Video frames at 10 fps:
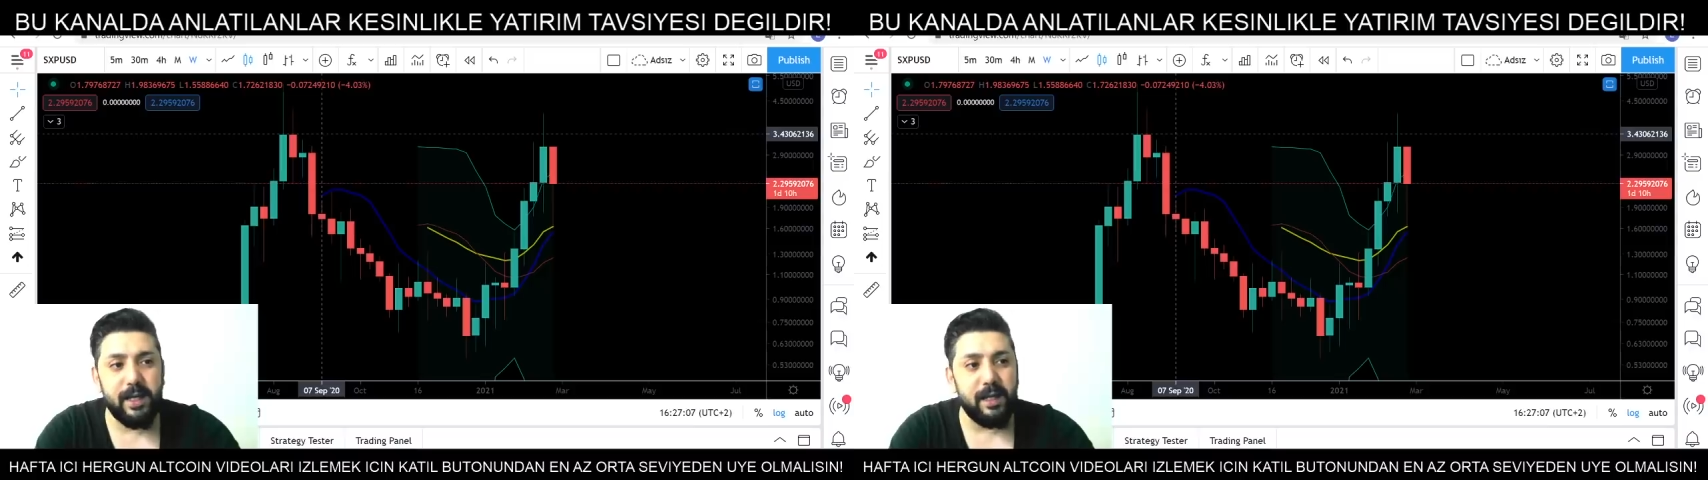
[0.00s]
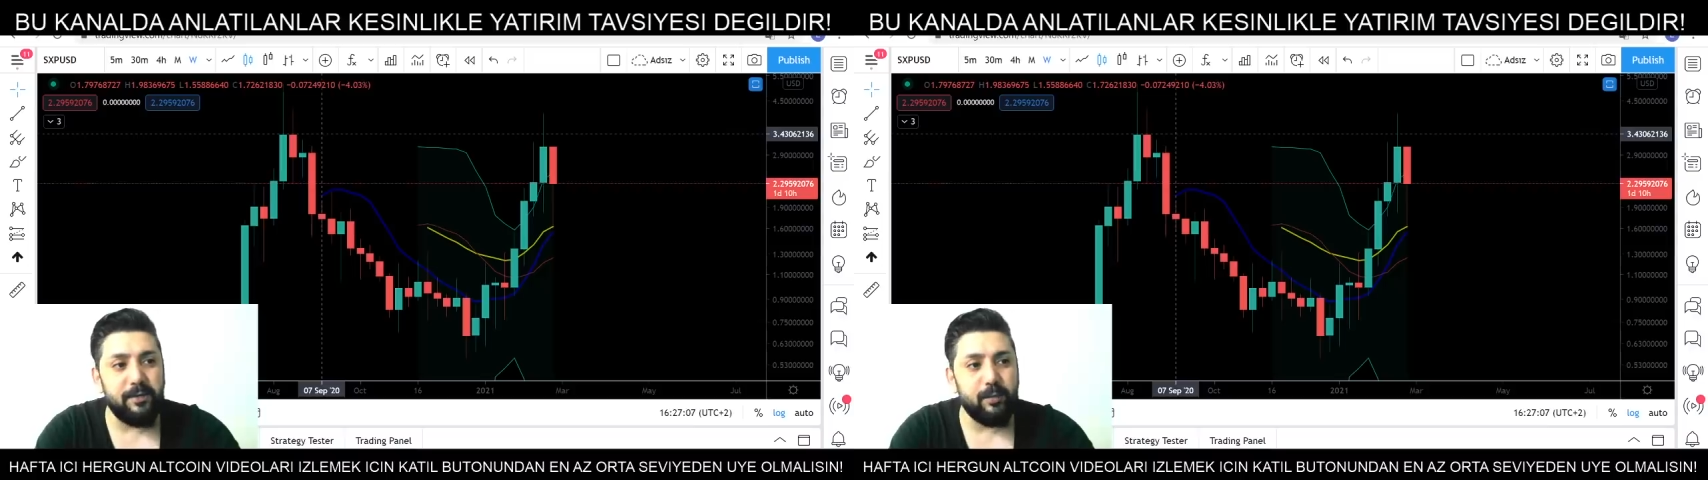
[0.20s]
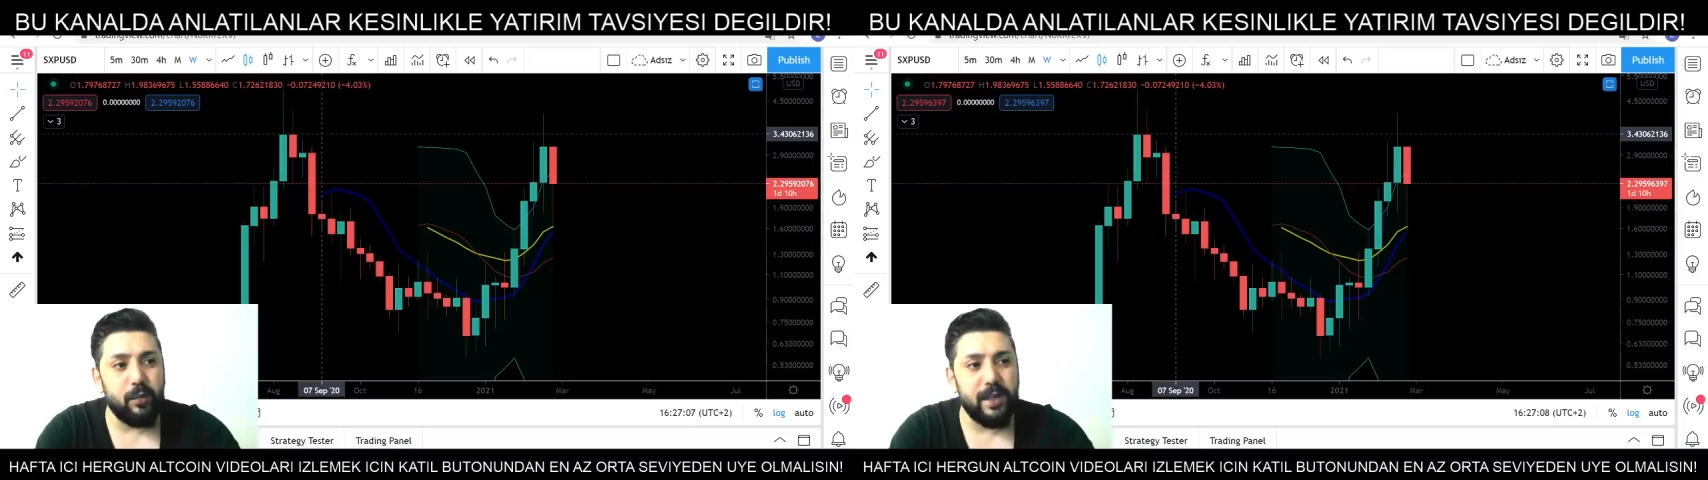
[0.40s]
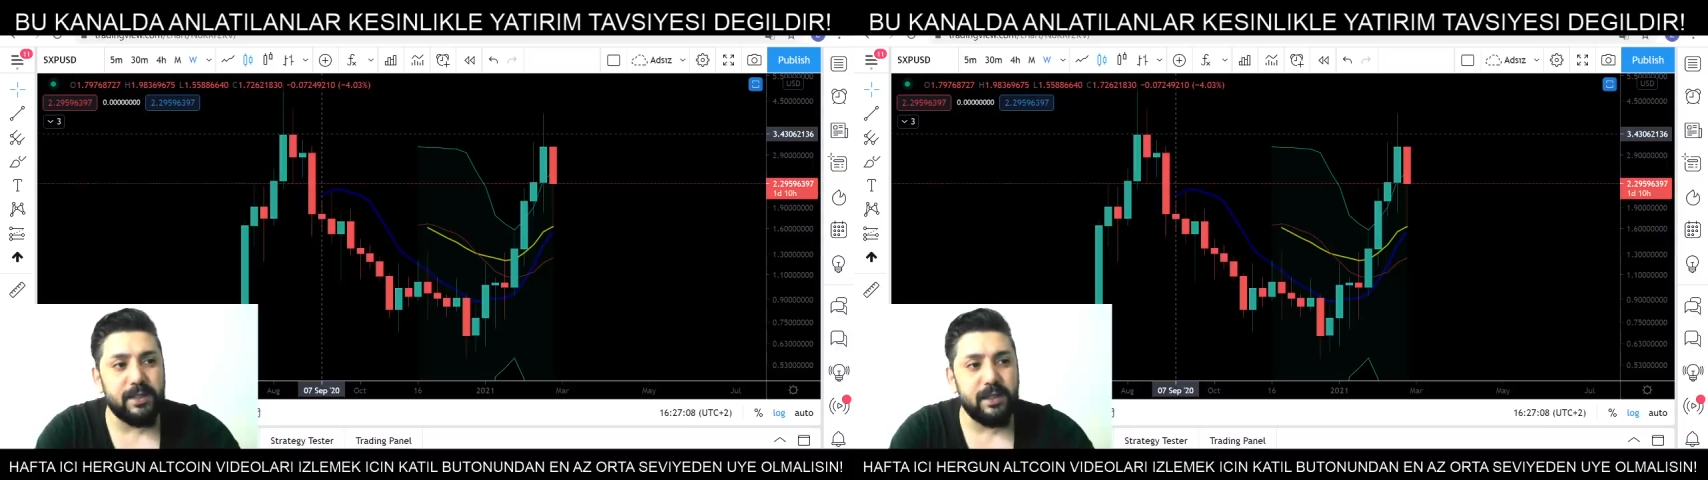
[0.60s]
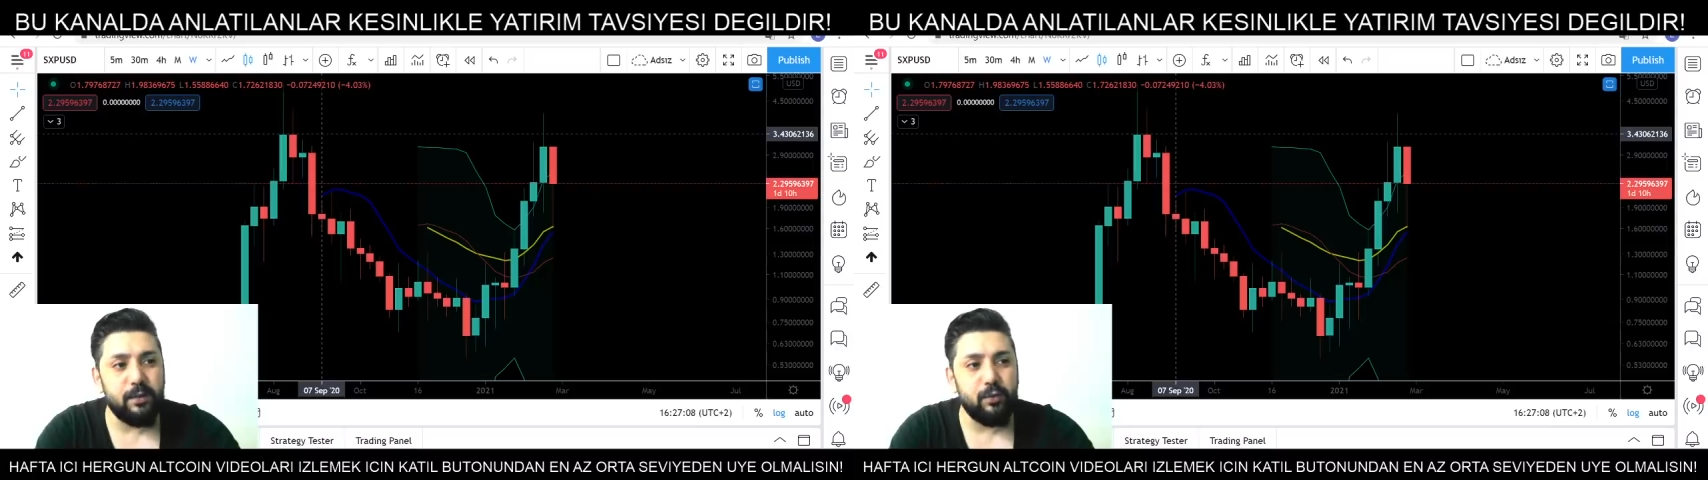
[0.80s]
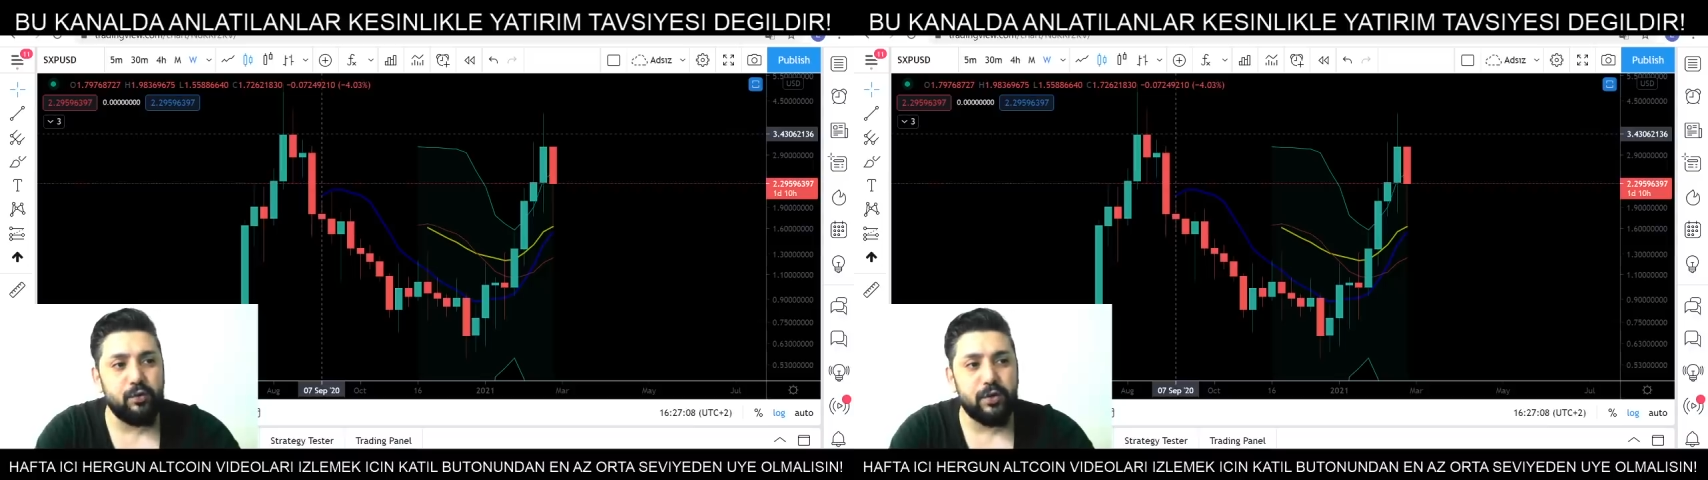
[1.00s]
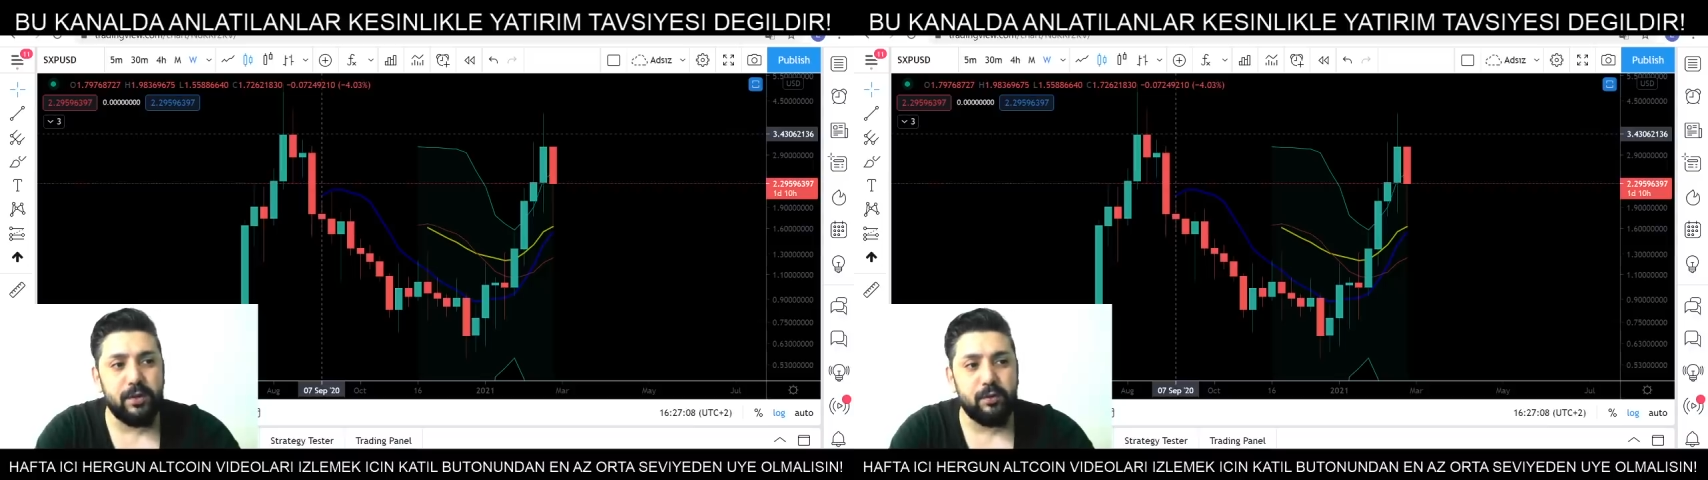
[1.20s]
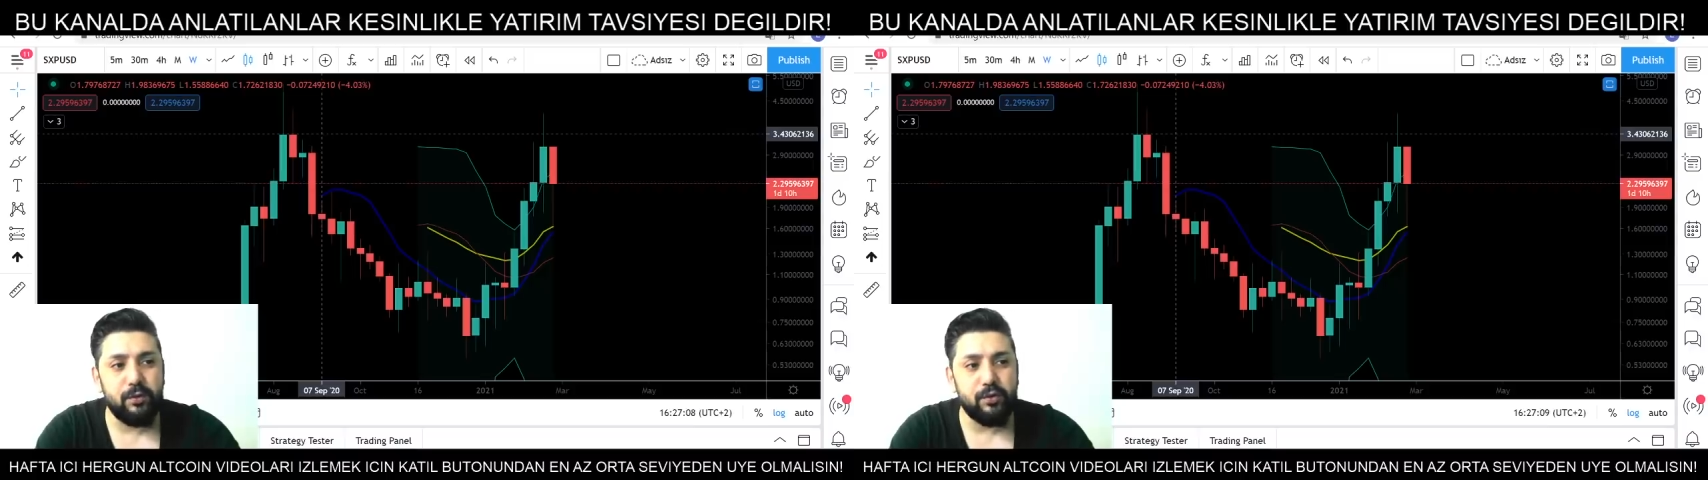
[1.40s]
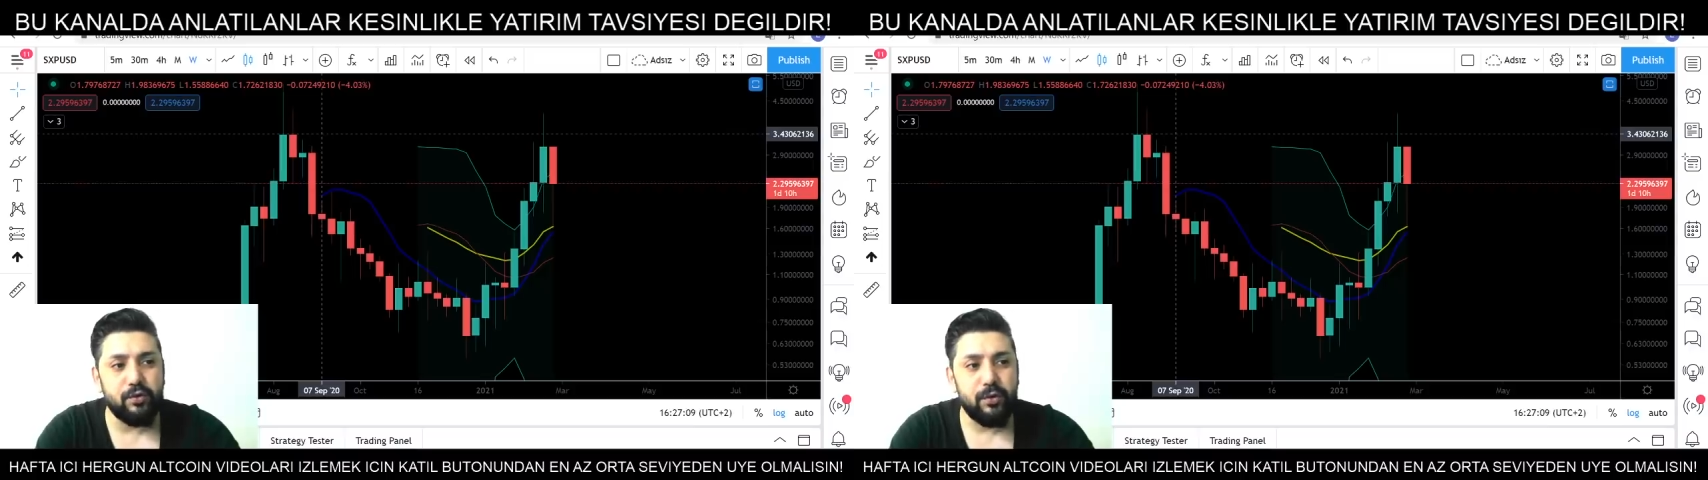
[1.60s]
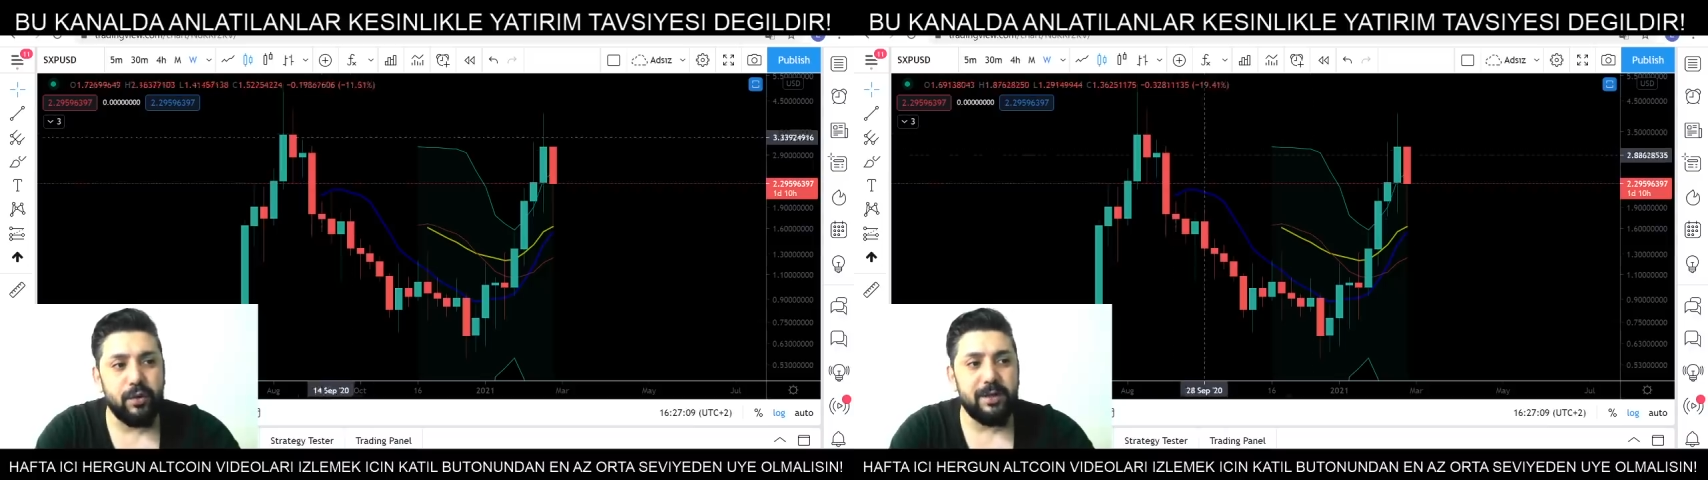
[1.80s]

hedefi burasıydı. 3.43.